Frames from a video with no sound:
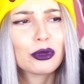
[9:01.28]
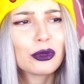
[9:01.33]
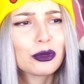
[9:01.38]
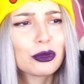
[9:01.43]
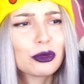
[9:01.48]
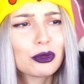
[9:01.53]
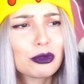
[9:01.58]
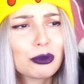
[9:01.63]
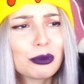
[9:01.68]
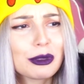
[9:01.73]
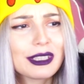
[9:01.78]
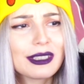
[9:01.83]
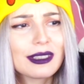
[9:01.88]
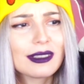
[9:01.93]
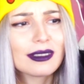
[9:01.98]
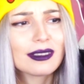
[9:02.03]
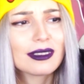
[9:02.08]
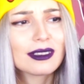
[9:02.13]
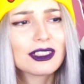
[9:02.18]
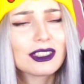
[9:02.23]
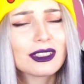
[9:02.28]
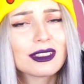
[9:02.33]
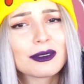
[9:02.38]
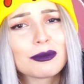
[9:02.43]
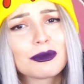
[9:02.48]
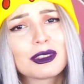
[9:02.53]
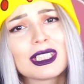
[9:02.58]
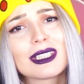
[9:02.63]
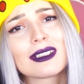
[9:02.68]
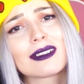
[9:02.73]
dondurmayı.
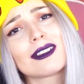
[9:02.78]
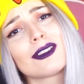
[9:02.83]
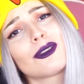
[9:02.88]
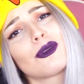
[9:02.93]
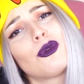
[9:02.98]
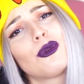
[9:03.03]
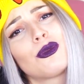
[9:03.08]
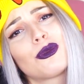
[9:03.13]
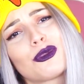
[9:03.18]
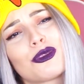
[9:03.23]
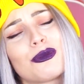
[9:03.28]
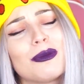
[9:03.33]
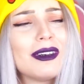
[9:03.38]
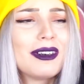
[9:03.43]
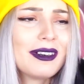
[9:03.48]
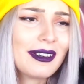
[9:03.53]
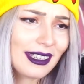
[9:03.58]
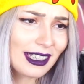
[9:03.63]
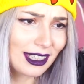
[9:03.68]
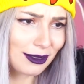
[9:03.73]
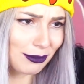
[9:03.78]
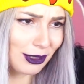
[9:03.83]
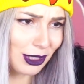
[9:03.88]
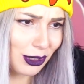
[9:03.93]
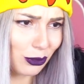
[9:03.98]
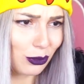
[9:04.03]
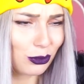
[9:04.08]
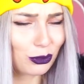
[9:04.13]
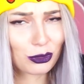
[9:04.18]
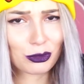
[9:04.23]
Canım çekti dondurma. Erimiş
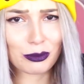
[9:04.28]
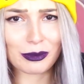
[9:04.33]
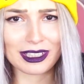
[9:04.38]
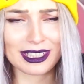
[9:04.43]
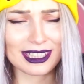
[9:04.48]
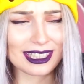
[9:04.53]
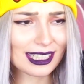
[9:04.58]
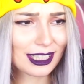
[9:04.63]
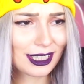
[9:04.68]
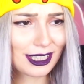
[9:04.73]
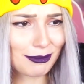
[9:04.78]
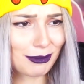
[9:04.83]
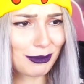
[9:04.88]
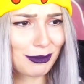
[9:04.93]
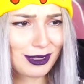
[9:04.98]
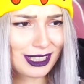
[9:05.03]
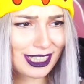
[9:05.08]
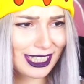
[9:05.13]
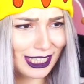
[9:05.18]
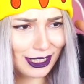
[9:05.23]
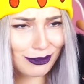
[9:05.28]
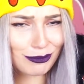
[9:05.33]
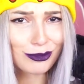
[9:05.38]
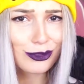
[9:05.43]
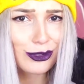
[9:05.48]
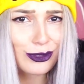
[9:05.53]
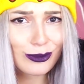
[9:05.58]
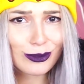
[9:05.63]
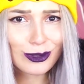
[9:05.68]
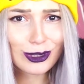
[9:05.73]
dondurma bir şey
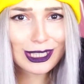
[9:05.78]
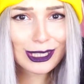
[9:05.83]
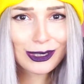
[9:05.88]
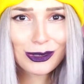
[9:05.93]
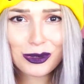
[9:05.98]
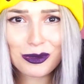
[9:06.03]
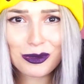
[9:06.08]
yapıyor böyle